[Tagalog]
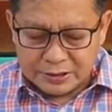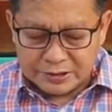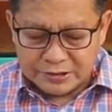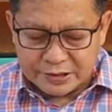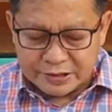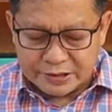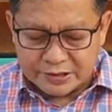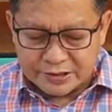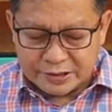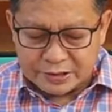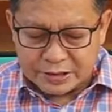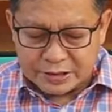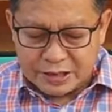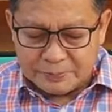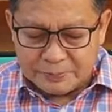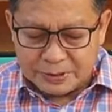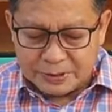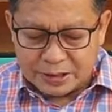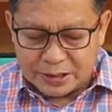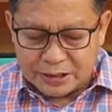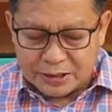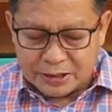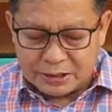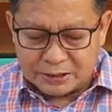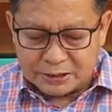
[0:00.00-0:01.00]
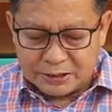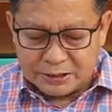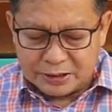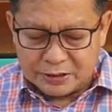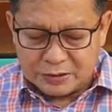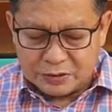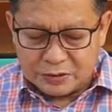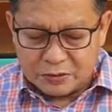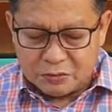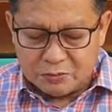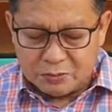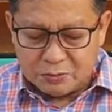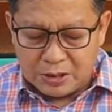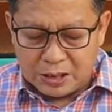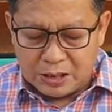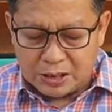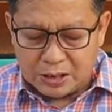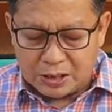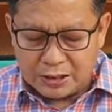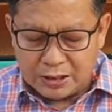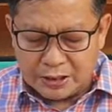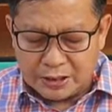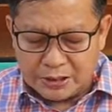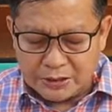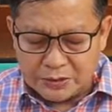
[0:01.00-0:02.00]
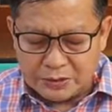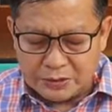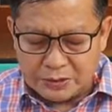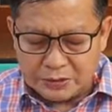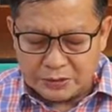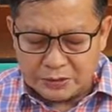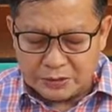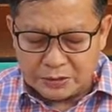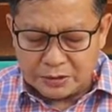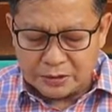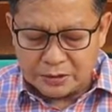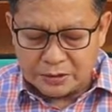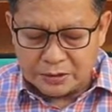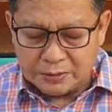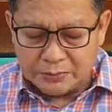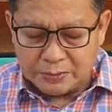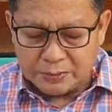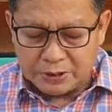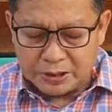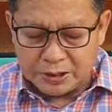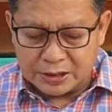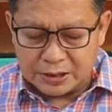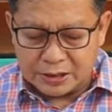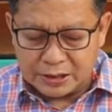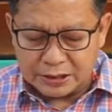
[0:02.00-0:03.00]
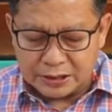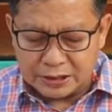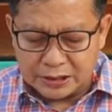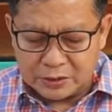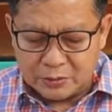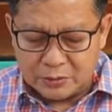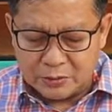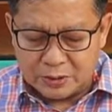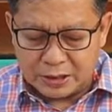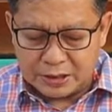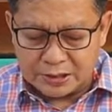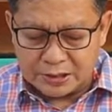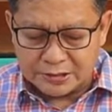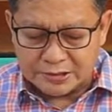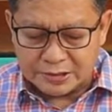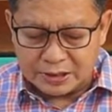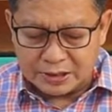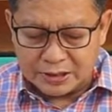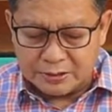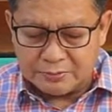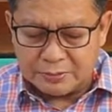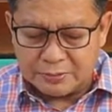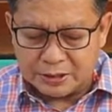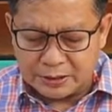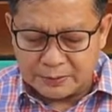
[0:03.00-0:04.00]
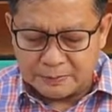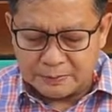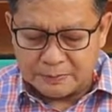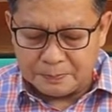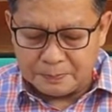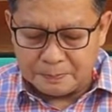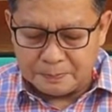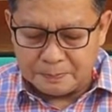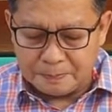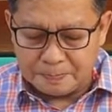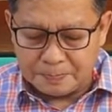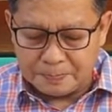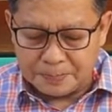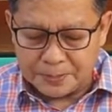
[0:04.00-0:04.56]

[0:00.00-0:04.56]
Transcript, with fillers: sa isang napakagandang umaga na inyong ipinagkatiwala sa amin.